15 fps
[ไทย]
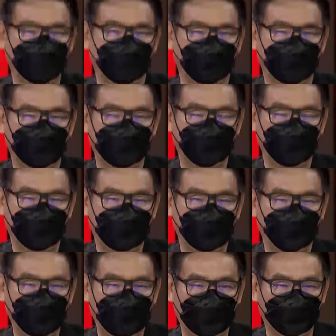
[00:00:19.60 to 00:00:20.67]
เองผมก็คิดว่า
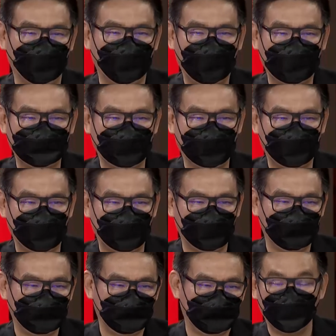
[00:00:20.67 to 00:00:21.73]
เขาเองเขาอาจจะ
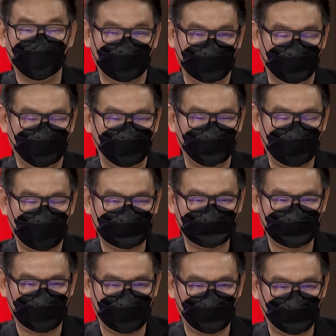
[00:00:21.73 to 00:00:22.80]
พลั้งเผลอหรืออาจ
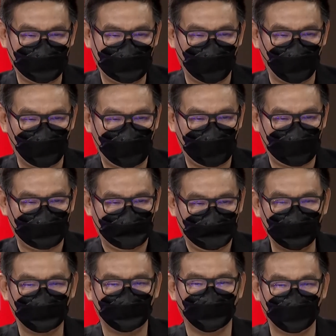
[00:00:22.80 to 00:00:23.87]
จะเหมือนกับว่า
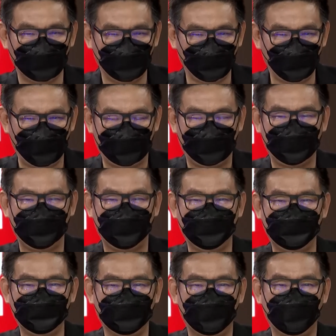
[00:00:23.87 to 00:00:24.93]
พูดบนเวที
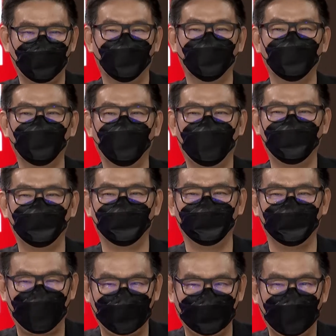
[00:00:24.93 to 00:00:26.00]
ซึ่งอารมณ์ความ
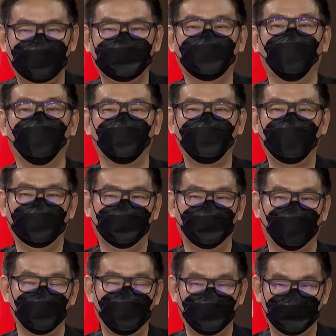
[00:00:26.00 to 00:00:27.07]
มันอาจจะออกไป
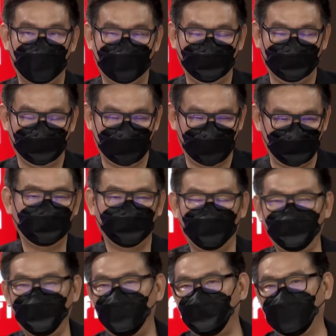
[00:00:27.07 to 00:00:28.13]
ทำนองแบบนั้น ถ้าธรรม
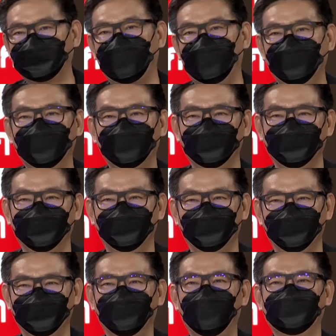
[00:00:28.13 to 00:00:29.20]
นัตไม่ปราศัยเลย
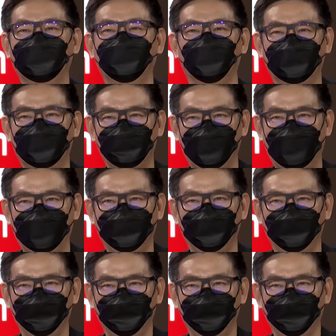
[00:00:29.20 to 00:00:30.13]
ก็อาจจะโทษธรรมนัต